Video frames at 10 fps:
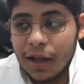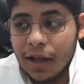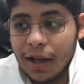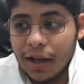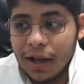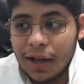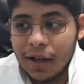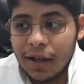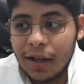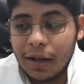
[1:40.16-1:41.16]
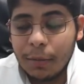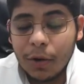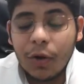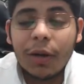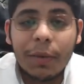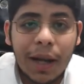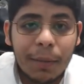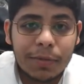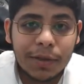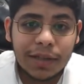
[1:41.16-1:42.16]
آه لما اقول لك
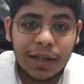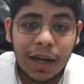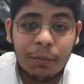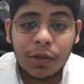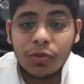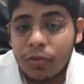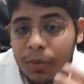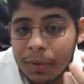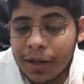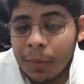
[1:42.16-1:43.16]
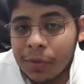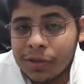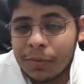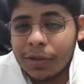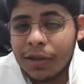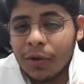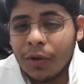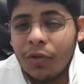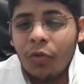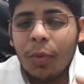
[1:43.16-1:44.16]
برنامج بديل المقصود بالبرنامج البديل
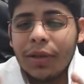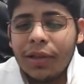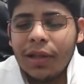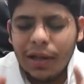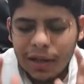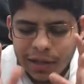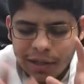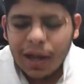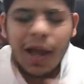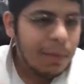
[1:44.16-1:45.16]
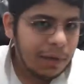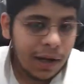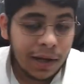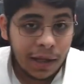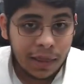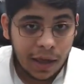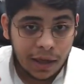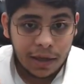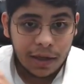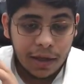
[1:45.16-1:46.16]
هو انه بديل كامل عن
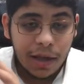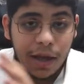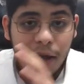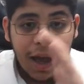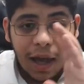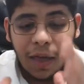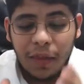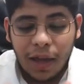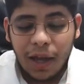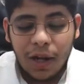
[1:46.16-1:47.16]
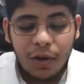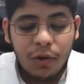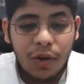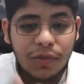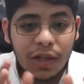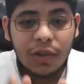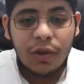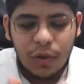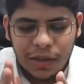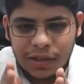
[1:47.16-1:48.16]
هذاك هذا يعني انه يفترض
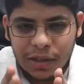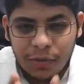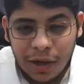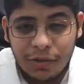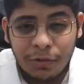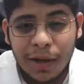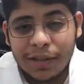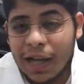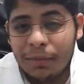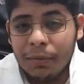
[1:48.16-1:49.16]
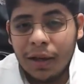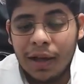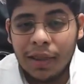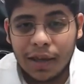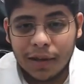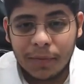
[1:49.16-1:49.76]
انه يشتغل وحده وما يتعامل مع هذاك